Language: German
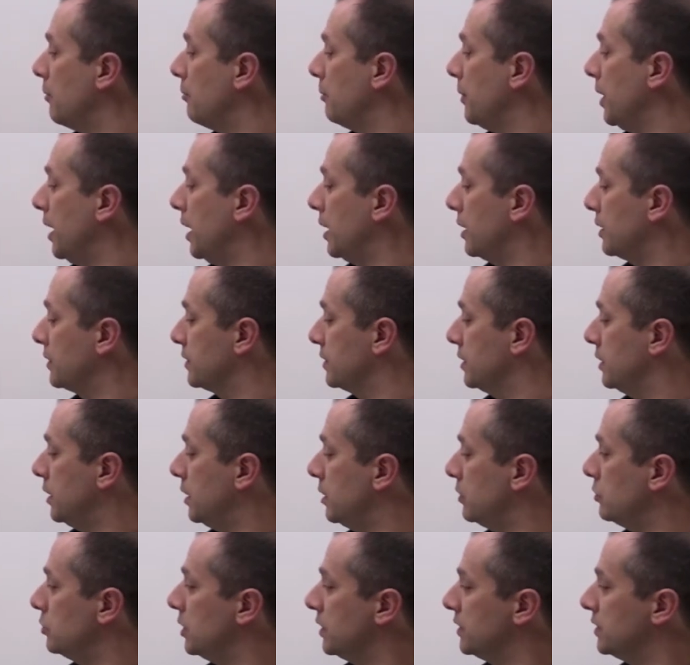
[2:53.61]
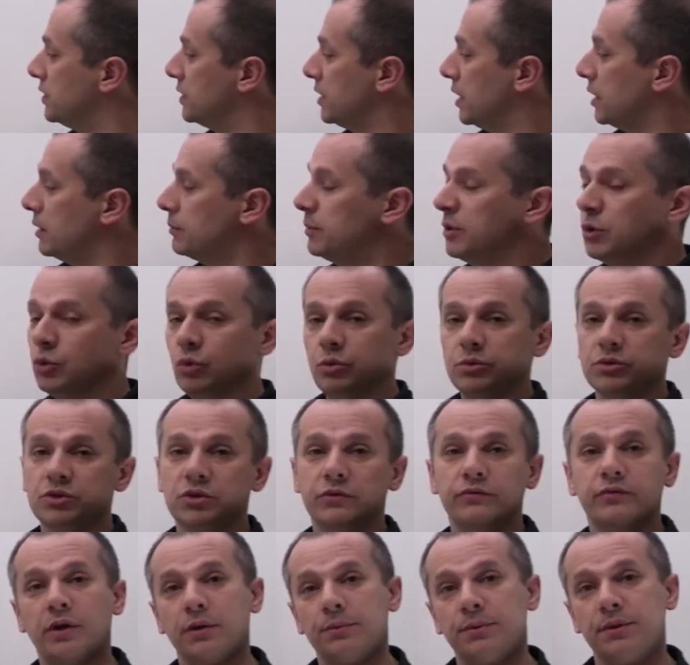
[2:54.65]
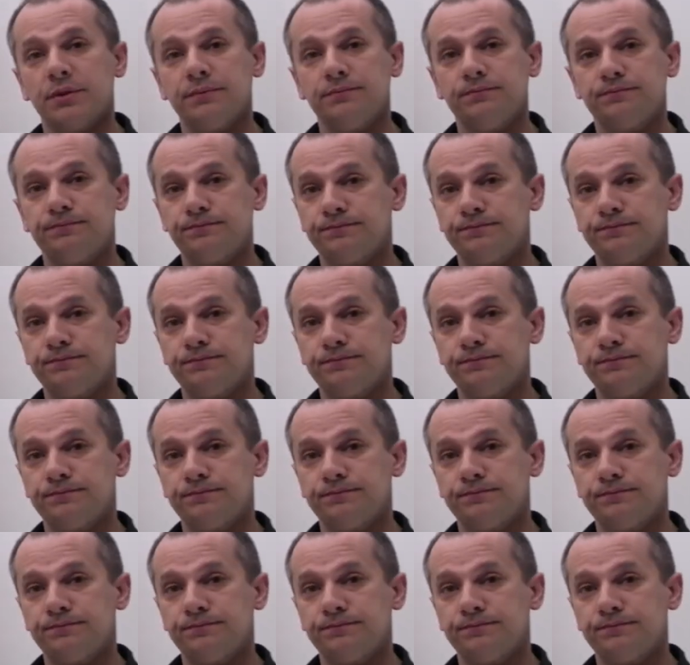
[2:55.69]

merken Sie, oh, das ist eine binomische Formel.